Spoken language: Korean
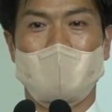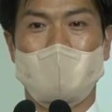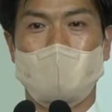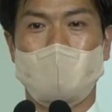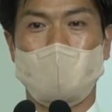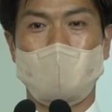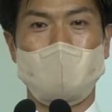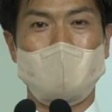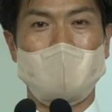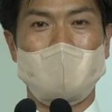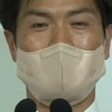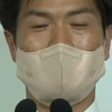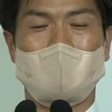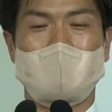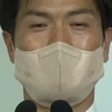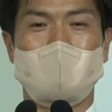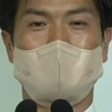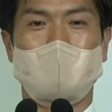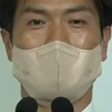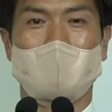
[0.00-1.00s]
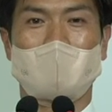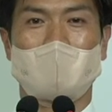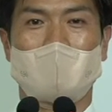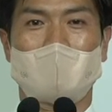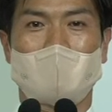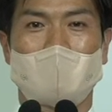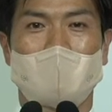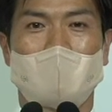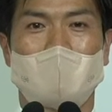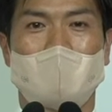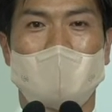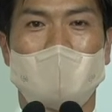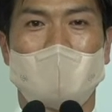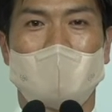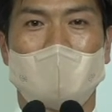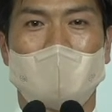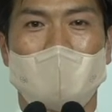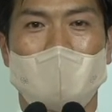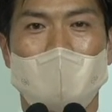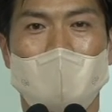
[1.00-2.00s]
꿈이 있지 않습니까?
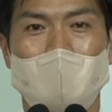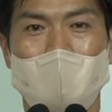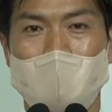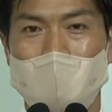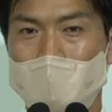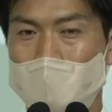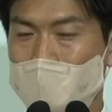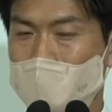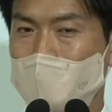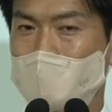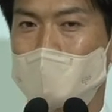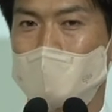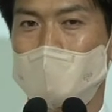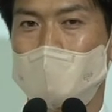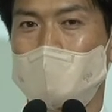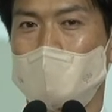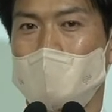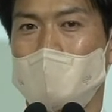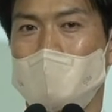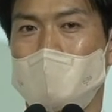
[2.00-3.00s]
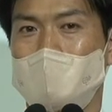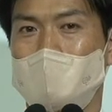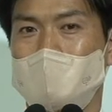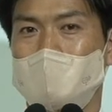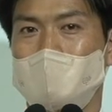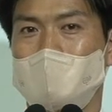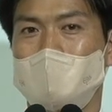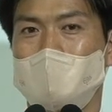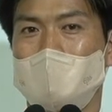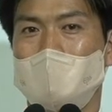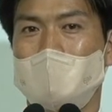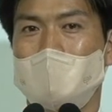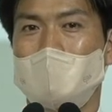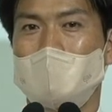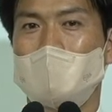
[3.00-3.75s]
열심히 노력하면서